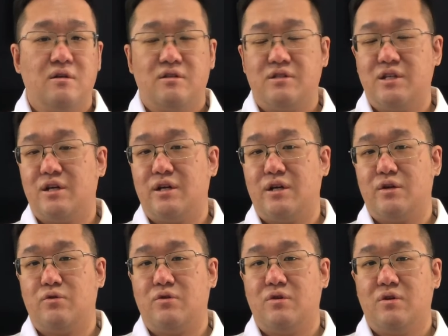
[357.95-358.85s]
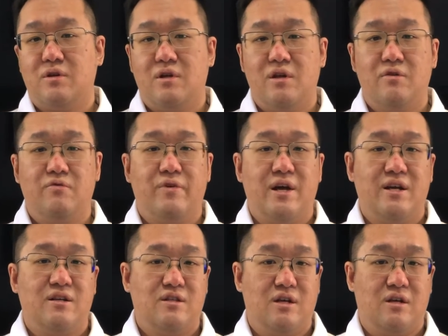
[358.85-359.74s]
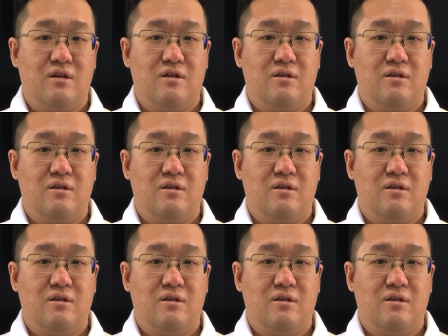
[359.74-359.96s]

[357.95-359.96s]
Secret Invasion.